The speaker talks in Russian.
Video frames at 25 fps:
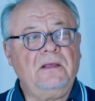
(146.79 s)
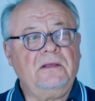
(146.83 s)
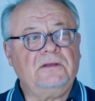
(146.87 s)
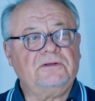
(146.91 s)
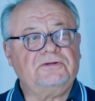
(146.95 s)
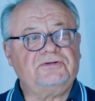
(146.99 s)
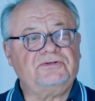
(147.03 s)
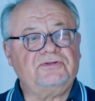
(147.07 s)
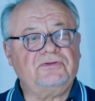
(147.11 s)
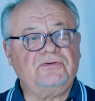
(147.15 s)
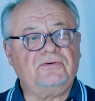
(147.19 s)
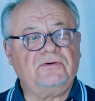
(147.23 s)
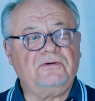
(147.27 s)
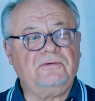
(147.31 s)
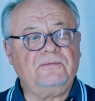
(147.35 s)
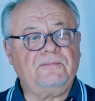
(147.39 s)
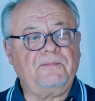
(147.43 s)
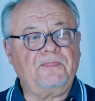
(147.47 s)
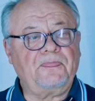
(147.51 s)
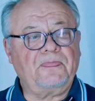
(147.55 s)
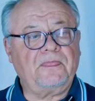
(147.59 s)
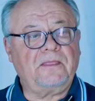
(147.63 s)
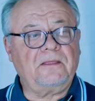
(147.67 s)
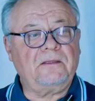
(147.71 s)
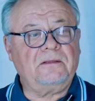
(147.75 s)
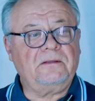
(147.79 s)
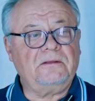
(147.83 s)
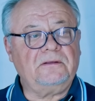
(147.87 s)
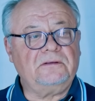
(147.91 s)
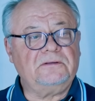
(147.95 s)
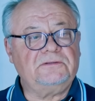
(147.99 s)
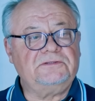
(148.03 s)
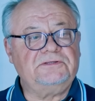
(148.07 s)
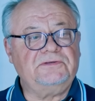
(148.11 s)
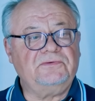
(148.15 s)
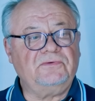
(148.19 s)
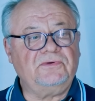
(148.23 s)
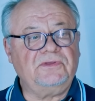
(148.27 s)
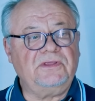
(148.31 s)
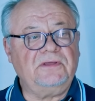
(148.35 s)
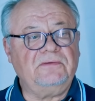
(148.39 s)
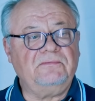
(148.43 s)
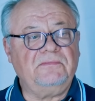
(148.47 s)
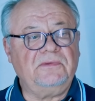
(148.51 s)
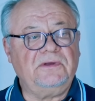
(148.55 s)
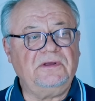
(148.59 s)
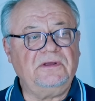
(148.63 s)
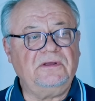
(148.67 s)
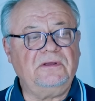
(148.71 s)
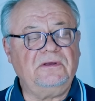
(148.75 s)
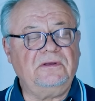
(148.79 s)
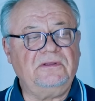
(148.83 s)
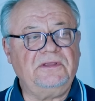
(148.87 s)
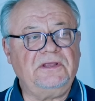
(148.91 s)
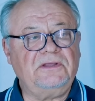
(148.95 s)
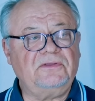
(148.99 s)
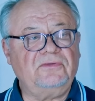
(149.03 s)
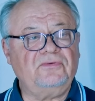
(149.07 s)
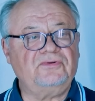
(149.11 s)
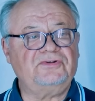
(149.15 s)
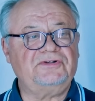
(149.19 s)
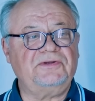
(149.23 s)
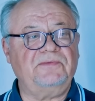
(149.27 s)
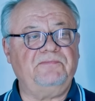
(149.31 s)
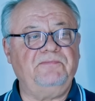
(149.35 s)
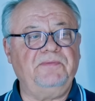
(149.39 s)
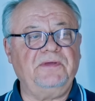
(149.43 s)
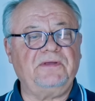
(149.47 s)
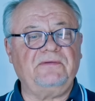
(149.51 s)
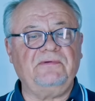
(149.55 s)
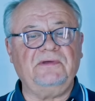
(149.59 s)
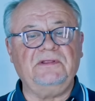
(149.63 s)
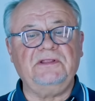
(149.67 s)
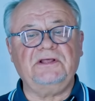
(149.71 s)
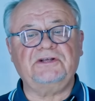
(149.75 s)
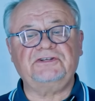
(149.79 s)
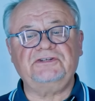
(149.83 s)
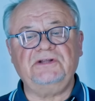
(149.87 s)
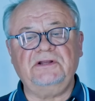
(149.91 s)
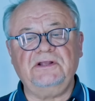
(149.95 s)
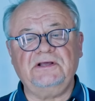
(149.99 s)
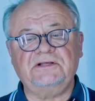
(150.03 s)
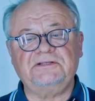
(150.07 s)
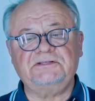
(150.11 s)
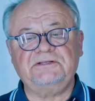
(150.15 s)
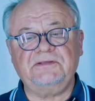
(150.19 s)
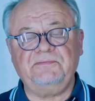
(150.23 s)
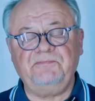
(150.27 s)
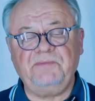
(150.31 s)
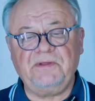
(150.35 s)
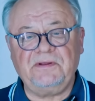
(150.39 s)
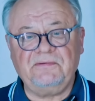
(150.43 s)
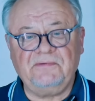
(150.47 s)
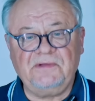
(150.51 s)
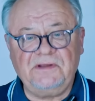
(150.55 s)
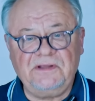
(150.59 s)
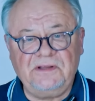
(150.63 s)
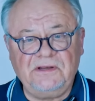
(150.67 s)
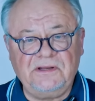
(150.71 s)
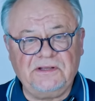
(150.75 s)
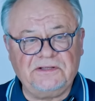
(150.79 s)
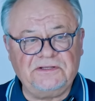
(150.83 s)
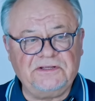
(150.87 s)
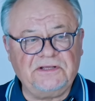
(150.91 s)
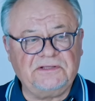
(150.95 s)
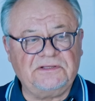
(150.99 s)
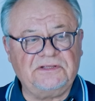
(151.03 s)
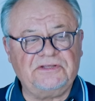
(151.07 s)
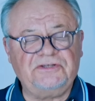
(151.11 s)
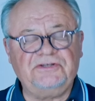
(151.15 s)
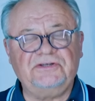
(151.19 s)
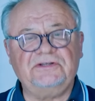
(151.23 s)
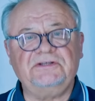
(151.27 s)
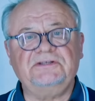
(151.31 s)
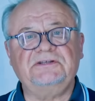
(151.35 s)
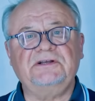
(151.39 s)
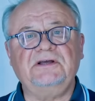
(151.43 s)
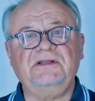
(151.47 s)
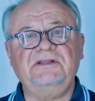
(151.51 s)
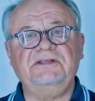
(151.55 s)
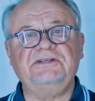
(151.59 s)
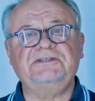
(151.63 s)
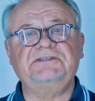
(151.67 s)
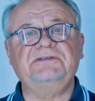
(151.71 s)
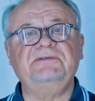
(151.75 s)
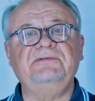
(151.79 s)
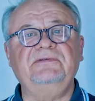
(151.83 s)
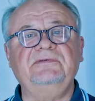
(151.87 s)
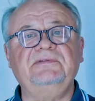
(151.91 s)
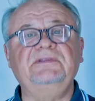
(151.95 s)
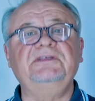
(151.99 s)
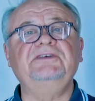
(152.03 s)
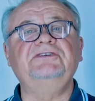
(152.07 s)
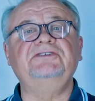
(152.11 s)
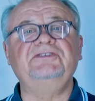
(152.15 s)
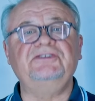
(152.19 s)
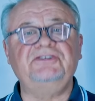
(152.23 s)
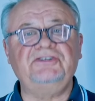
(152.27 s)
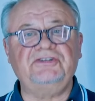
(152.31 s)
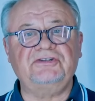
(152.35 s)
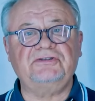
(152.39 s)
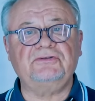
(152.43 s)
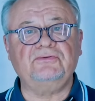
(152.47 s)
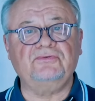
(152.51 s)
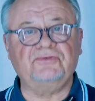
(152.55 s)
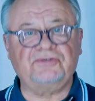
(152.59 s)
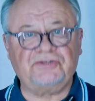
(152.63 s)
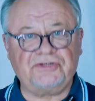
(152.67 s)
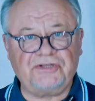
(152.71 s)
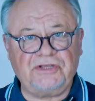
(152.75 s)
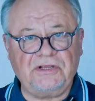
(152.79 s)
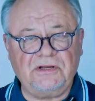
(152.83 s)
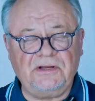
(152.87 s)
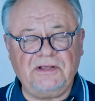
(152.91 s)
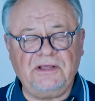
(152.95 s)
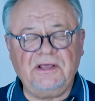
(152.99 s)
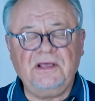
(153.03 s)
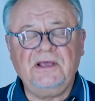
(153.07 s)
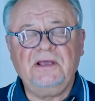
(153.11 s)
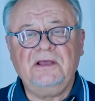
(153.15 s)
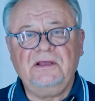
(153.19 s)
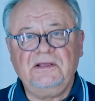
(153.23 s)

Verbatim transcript: что э, сегодня мы где-то уже первые наши лекции перевалили где-то через количество 2000 слушателей.